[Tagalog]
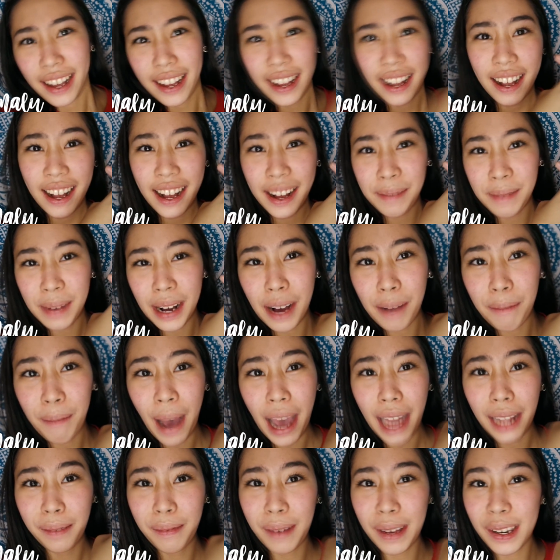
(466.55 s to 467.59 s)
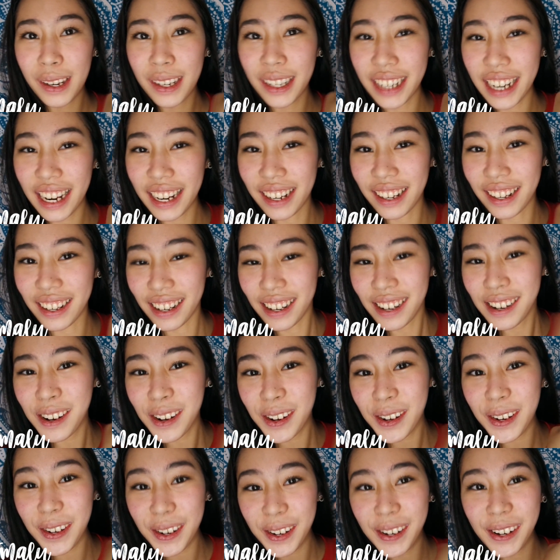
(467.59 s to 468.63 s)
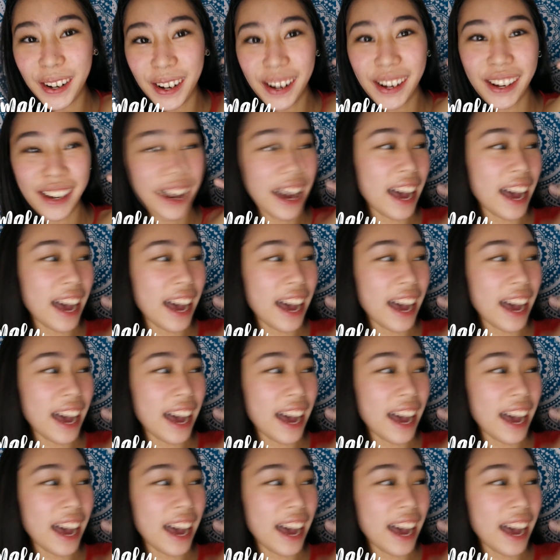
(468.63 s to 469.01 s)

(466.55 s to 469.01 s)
uh, mga Patmalu dyan, oh. Hoo!